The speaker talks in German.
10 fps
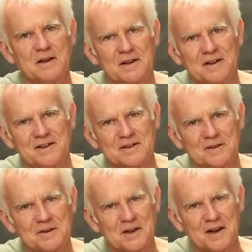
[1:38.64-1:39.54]
äh,
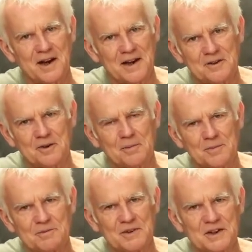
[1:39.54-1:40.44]

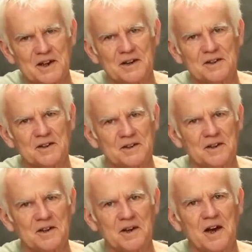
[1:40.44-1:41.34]
hereinkommen, wenn die
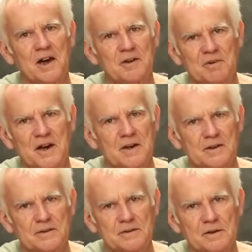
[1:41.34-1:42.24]
anderen ihn
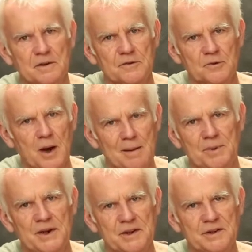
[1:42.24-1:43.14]
reinwählen. So
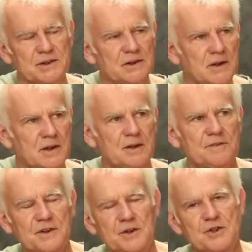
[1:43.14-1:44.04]
abhängig
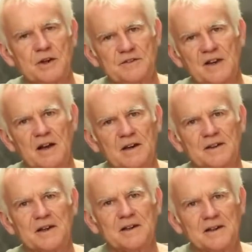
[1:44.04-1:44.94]
sind die Schicksale
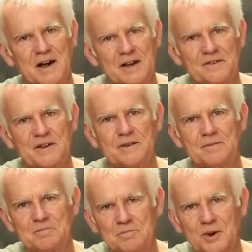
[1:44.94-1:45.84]
der
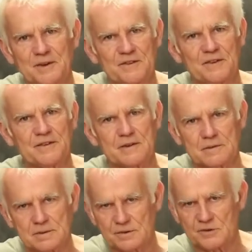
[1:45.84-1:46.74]
einzelnen
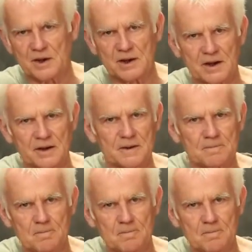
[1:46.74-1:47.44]
Polizisten zueinander.